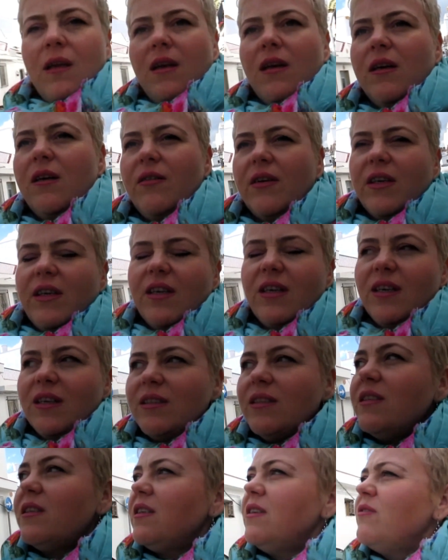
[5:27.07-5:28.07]
Говорили,
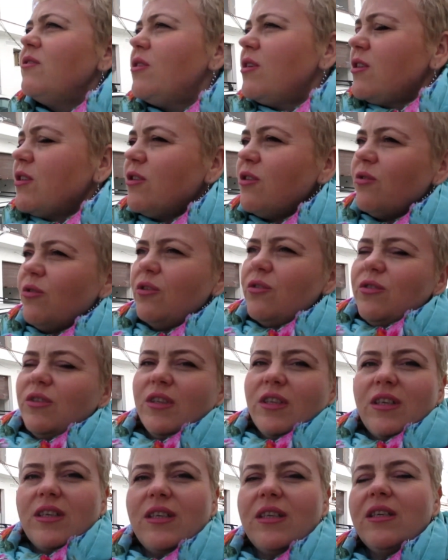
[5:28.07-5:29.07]
открыв, откроют
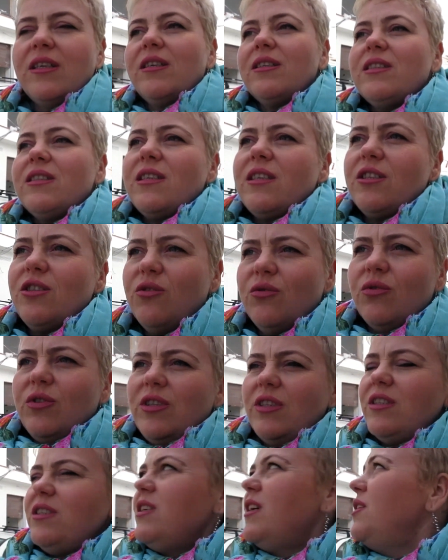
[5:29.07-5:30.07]
на страстную
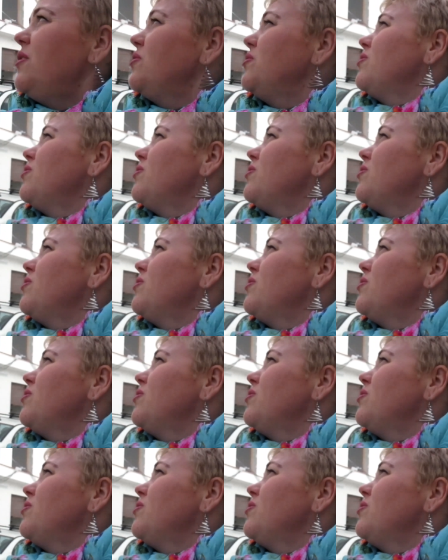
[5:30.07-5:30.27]
неделю.